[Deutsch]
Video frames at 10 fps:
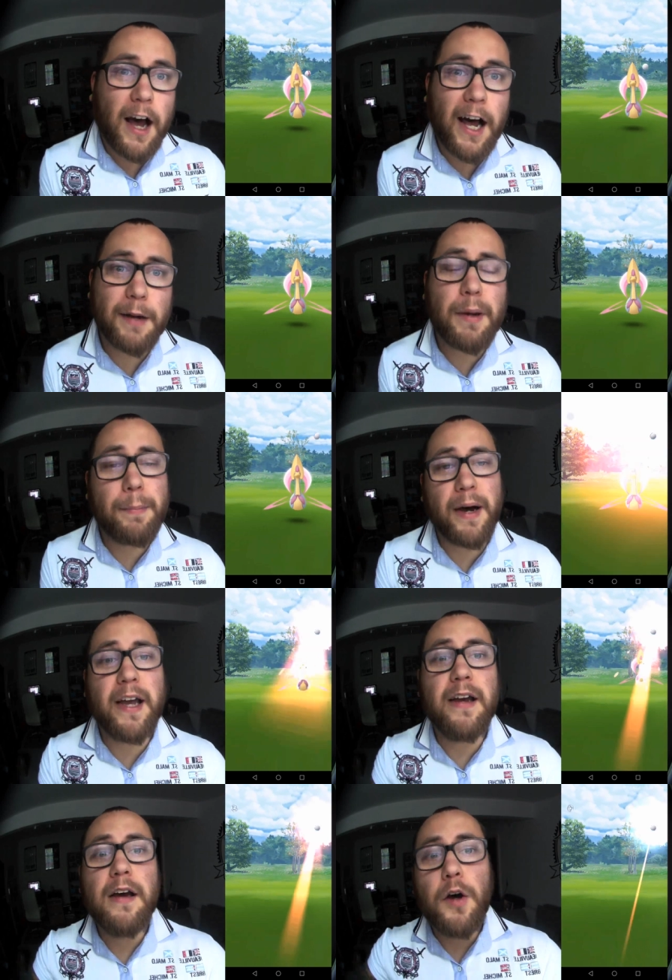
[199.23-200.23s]
aber
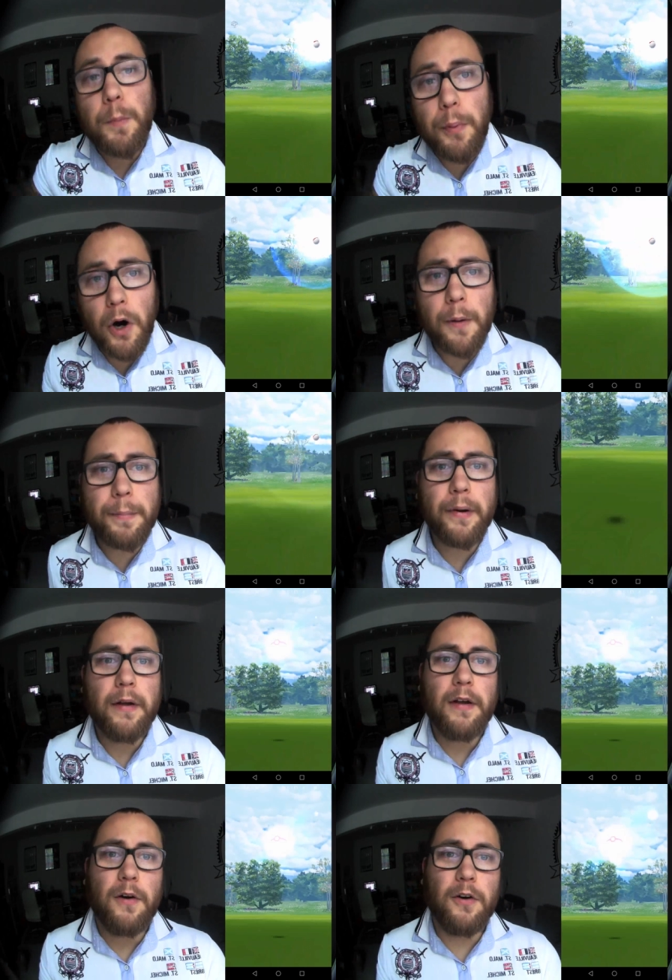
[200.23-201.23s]
bei Bob
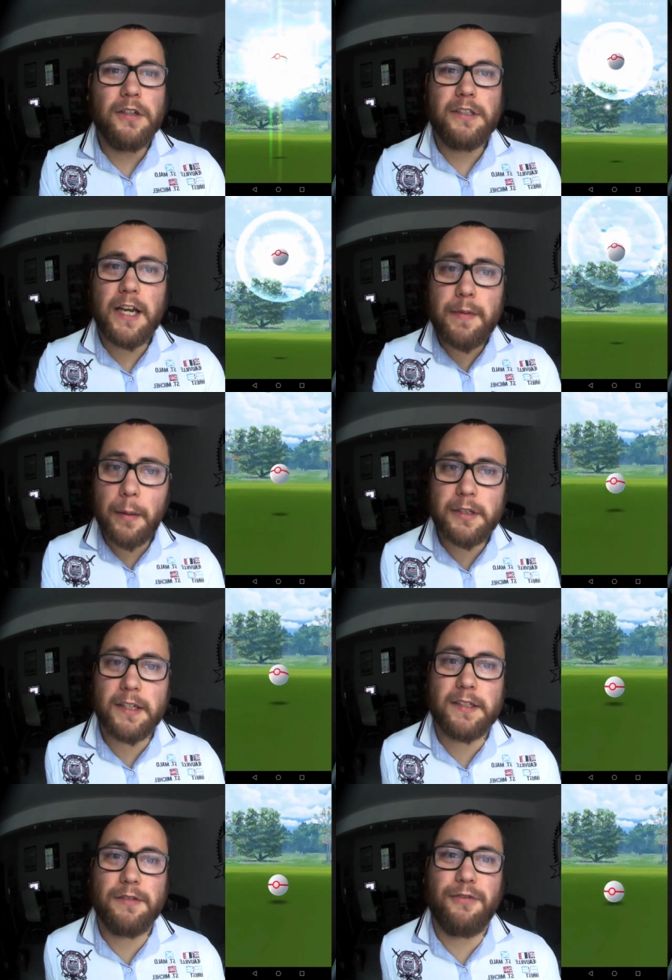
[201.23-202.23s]
und dem habe ich
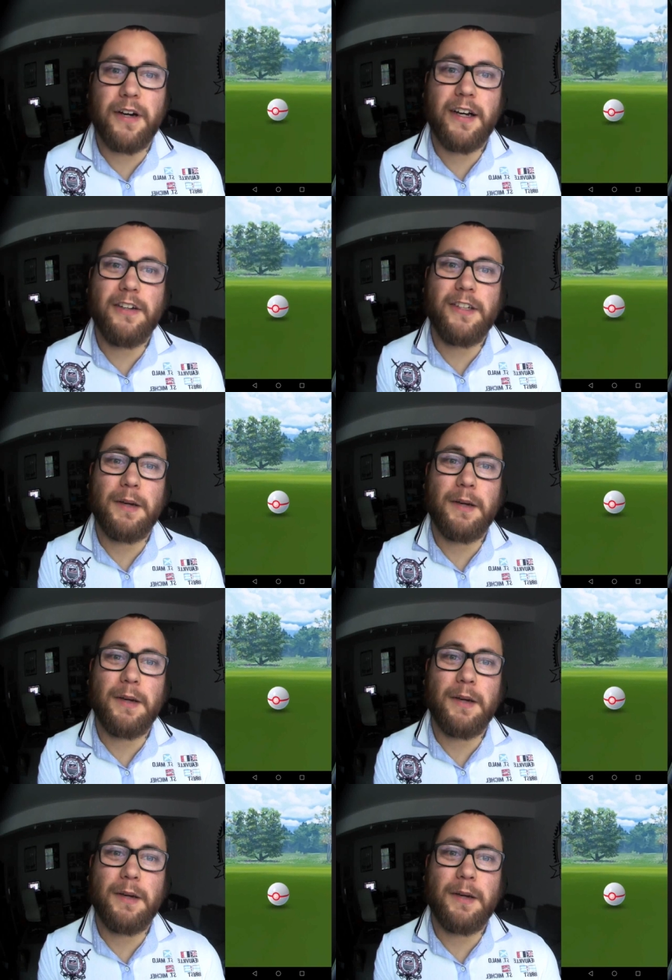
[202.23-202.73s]
das gefangen und dann